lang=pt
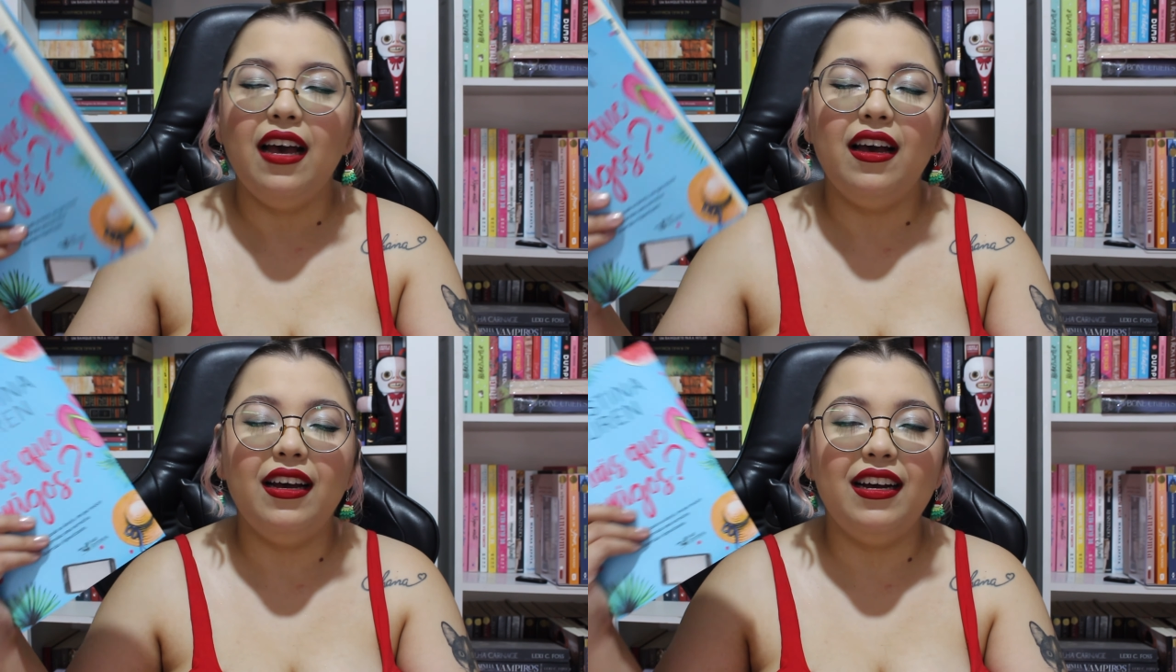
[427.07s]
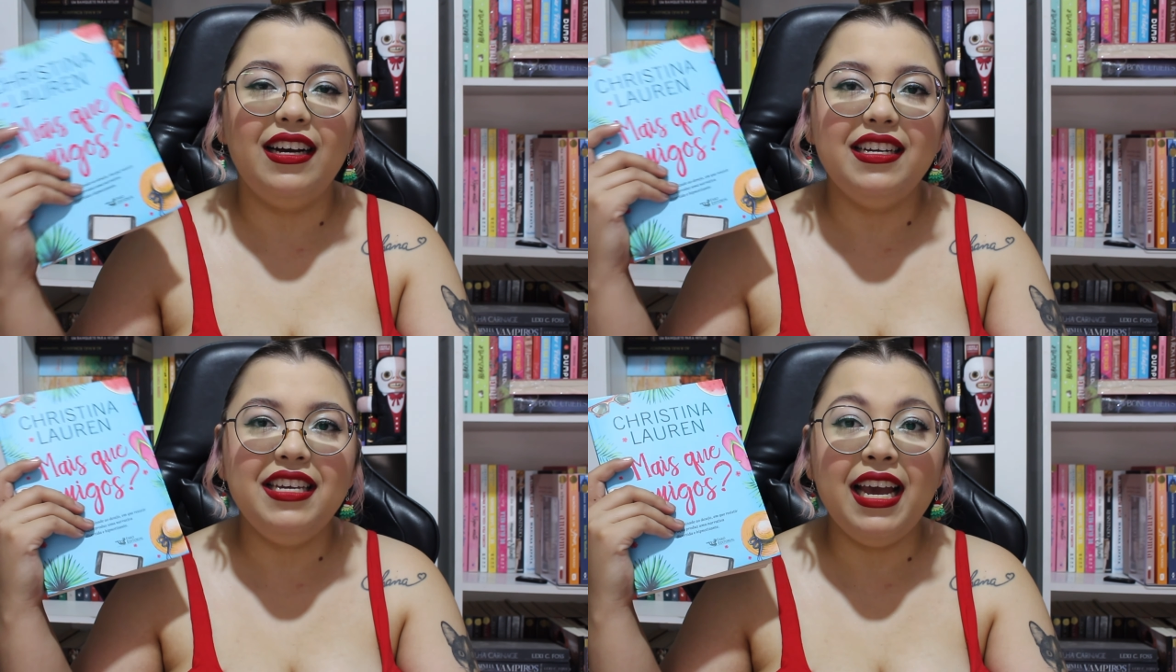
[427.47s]

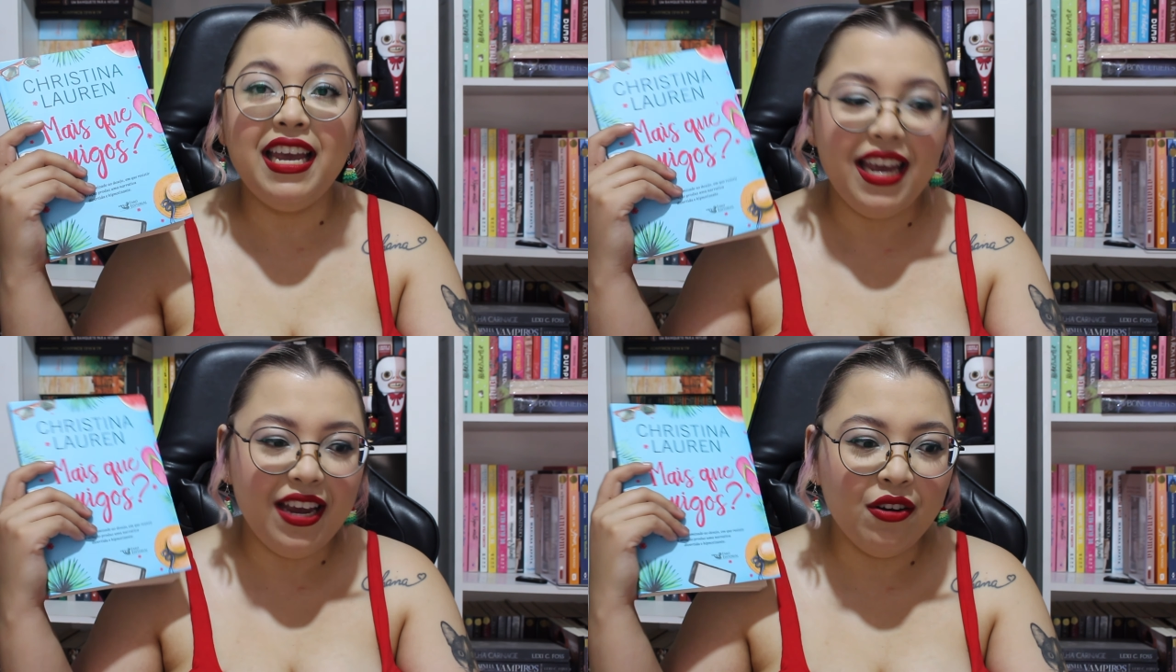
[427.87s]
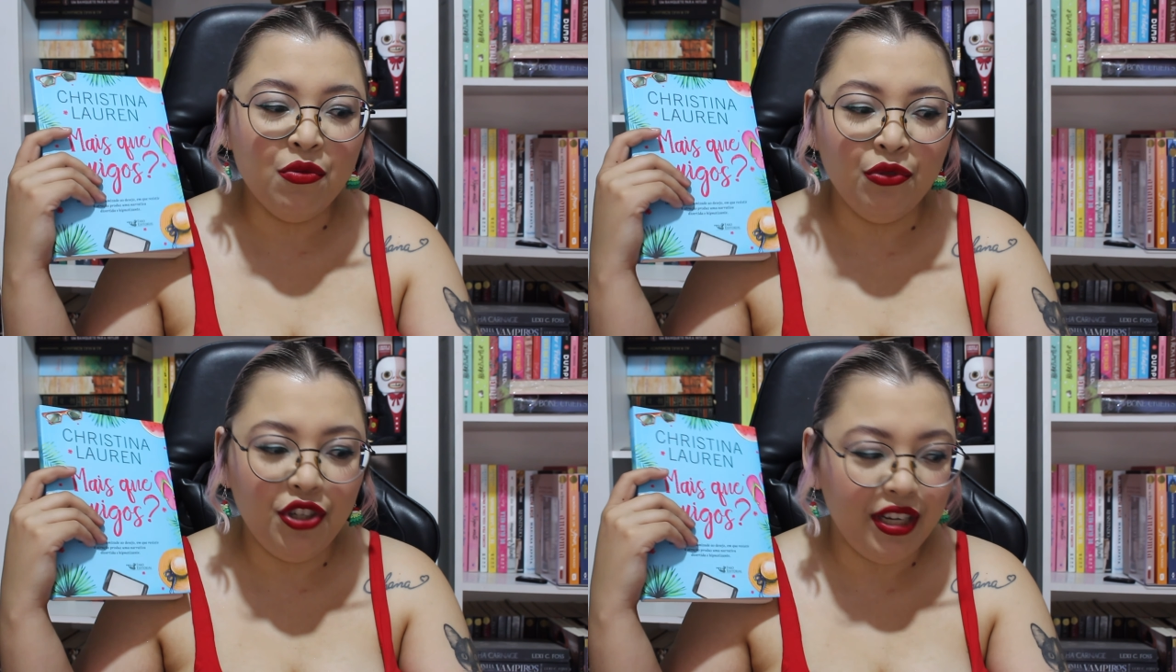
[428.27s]
Uh, e aí,
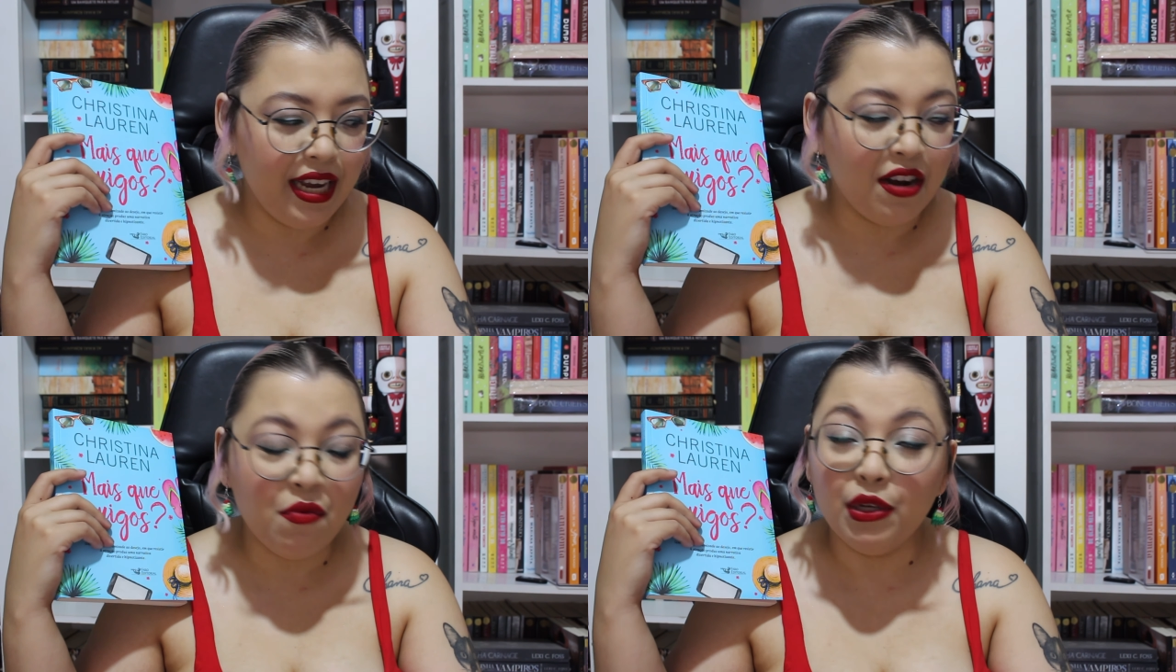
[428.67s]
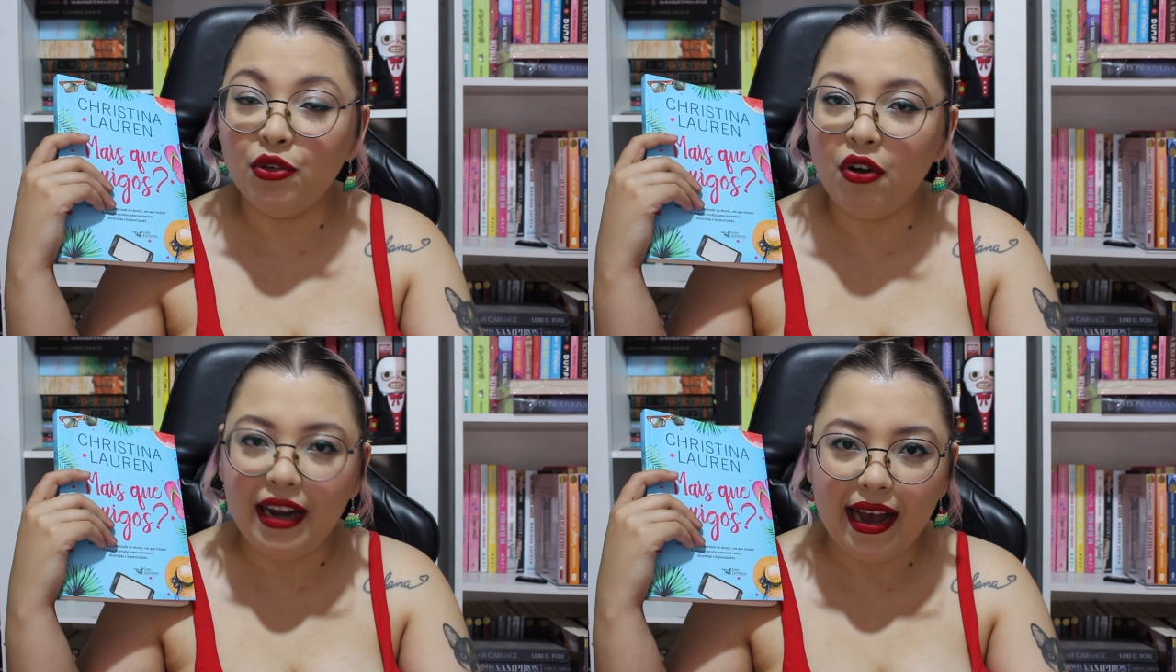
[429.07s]
um dia ela
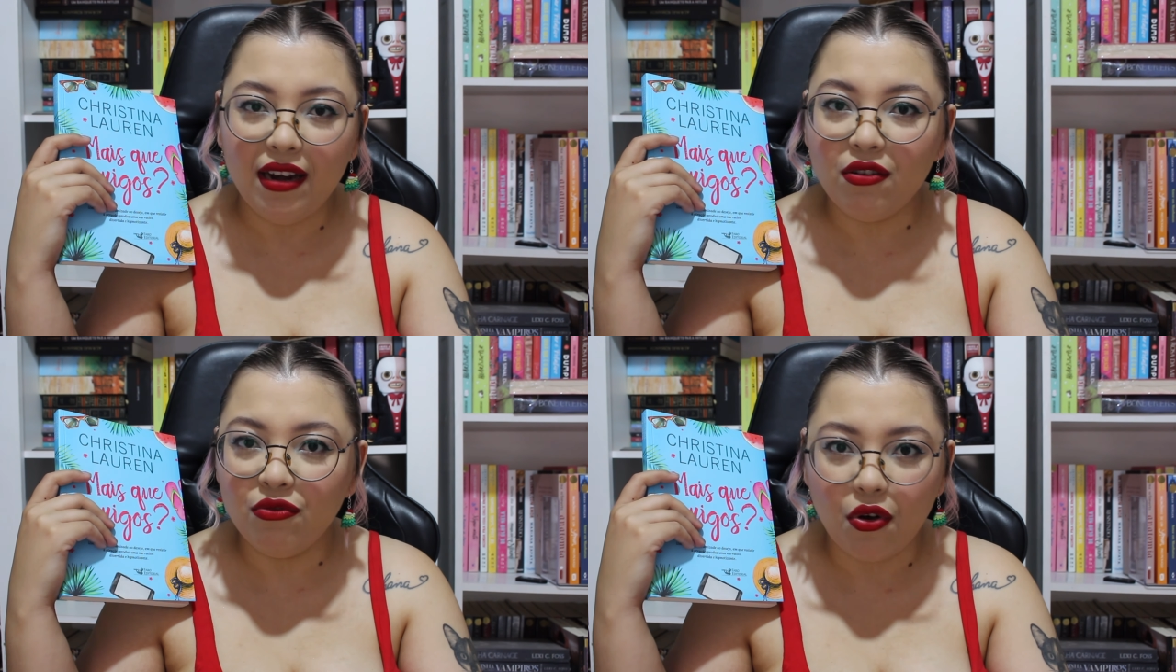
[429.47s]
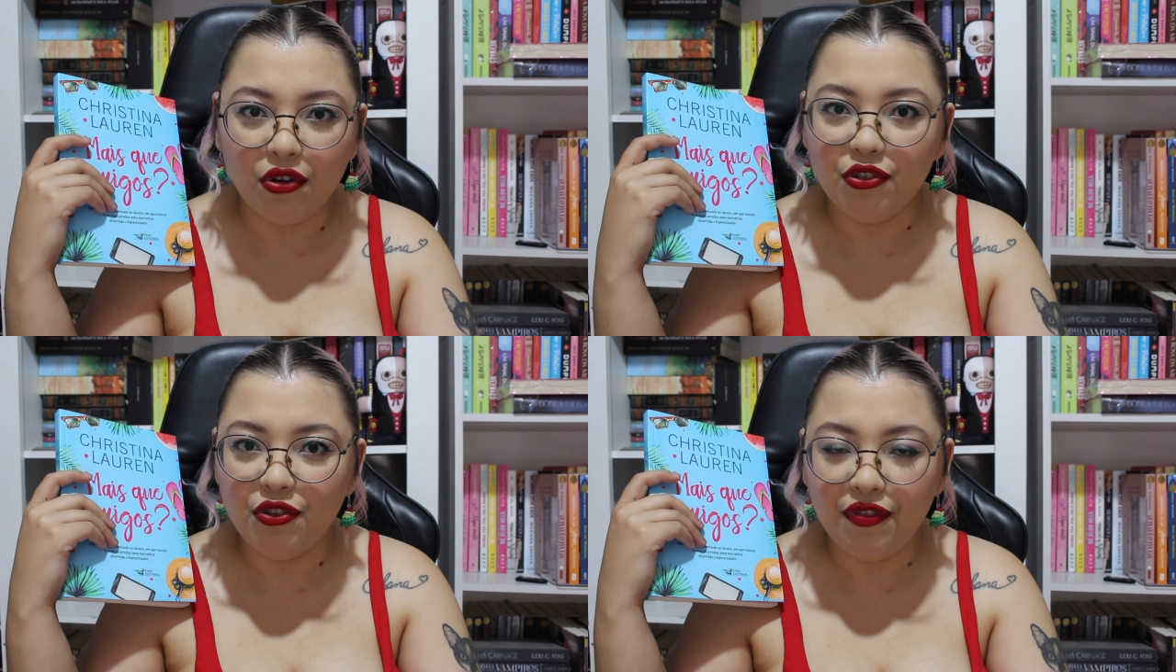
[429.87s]
começou a olhar ele com
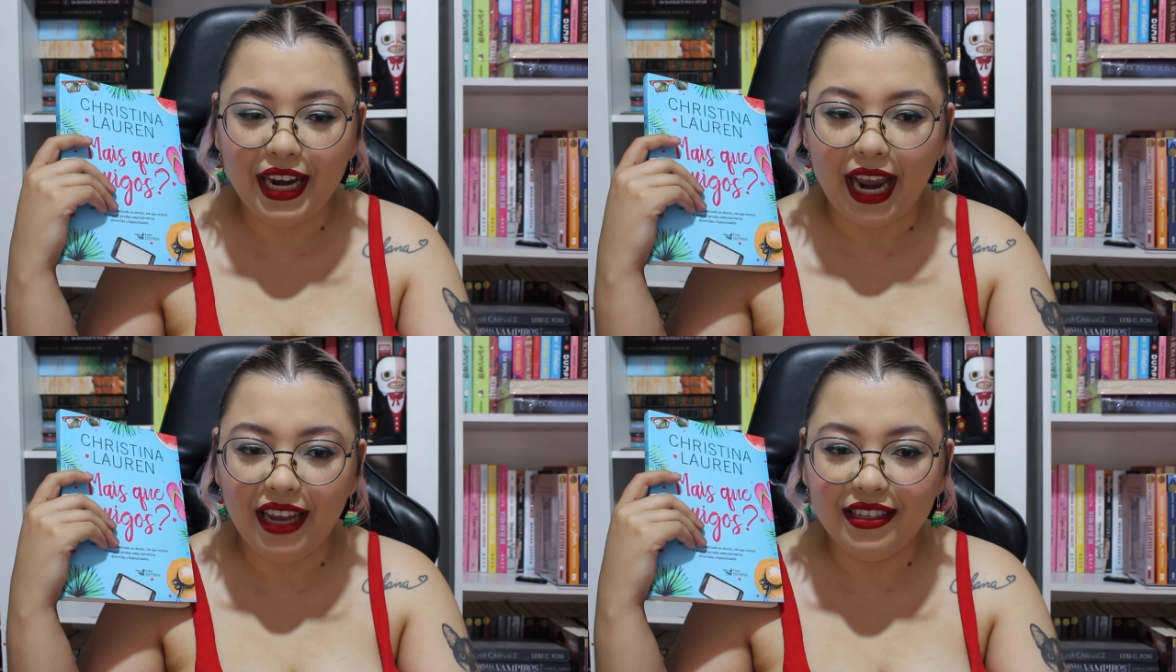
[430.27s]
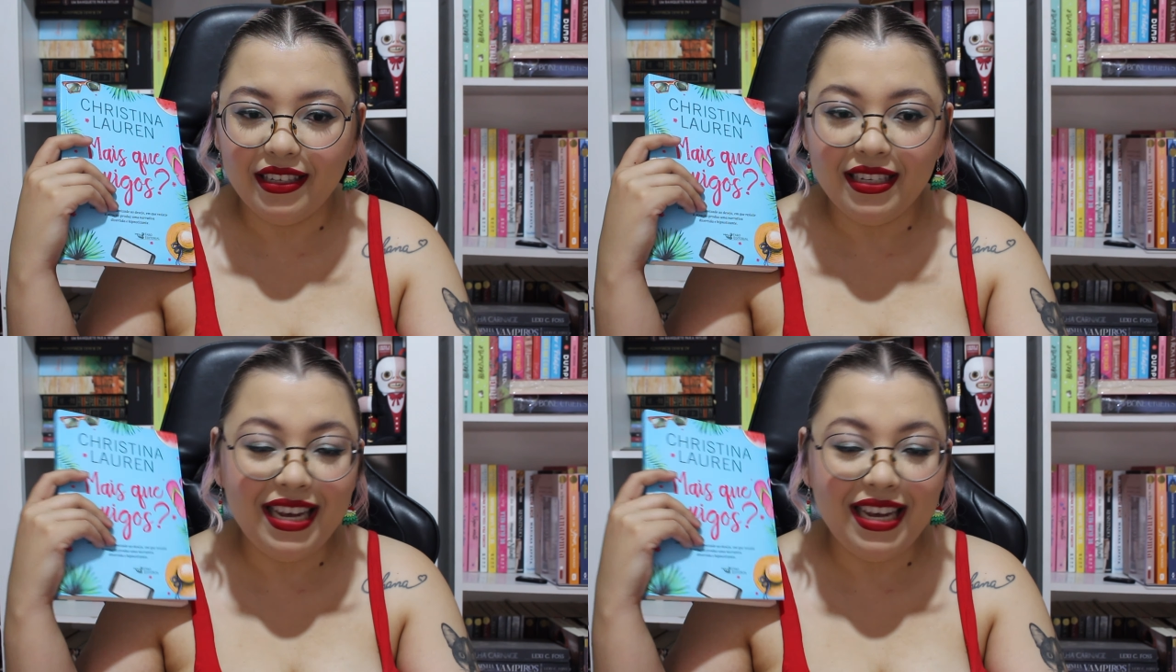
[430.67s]
olhos diferentes.